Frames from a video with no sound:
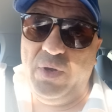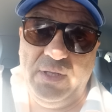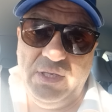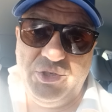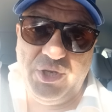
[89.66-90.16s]
che
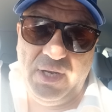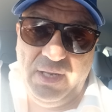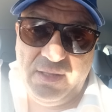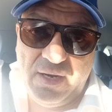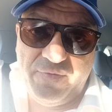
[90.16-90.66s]
dice che
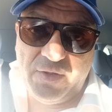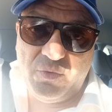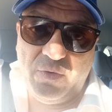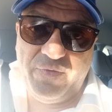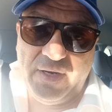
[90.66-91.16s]
l'Inter ha
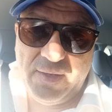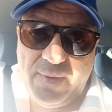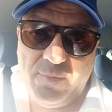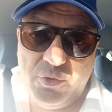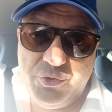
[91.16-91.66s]
fatto un'offerta
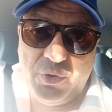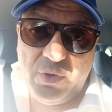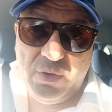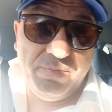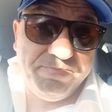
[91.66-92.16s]
per
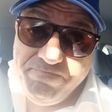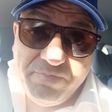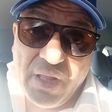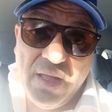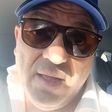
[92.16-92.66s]
buongiorno.
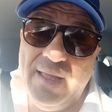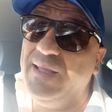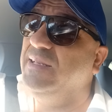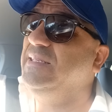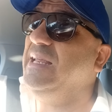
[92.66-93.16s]

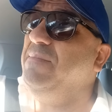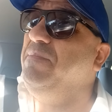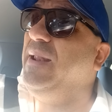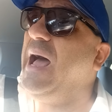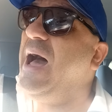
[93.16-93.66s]

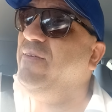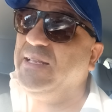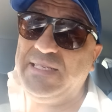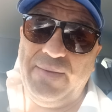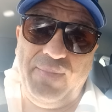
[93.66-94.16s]
Sembrava,
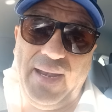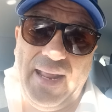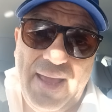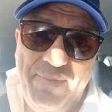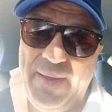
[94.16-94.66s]

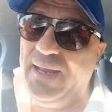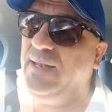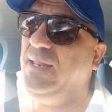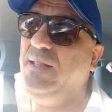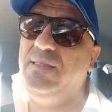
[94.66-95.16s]
sembrerebbe che
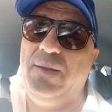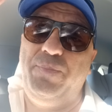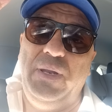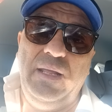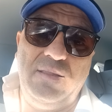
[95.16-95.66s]
l'Inter,
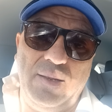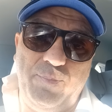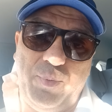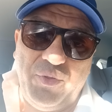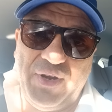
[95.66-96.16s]
l'Inter
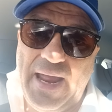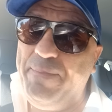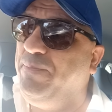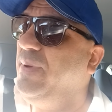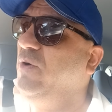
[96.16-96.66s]

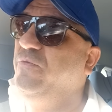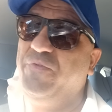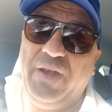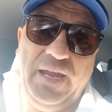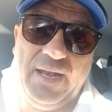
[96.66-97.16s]
potrebbe
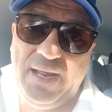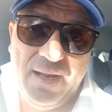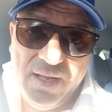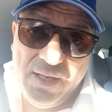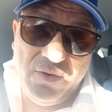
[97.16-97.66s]
offrire,
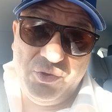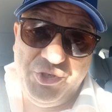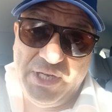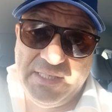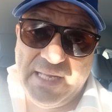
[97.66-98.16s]
non
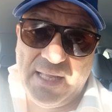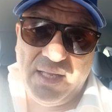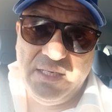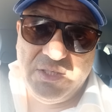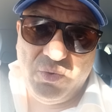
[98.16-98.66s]
c'è stata
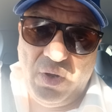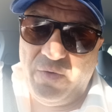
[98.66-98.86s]
nessuna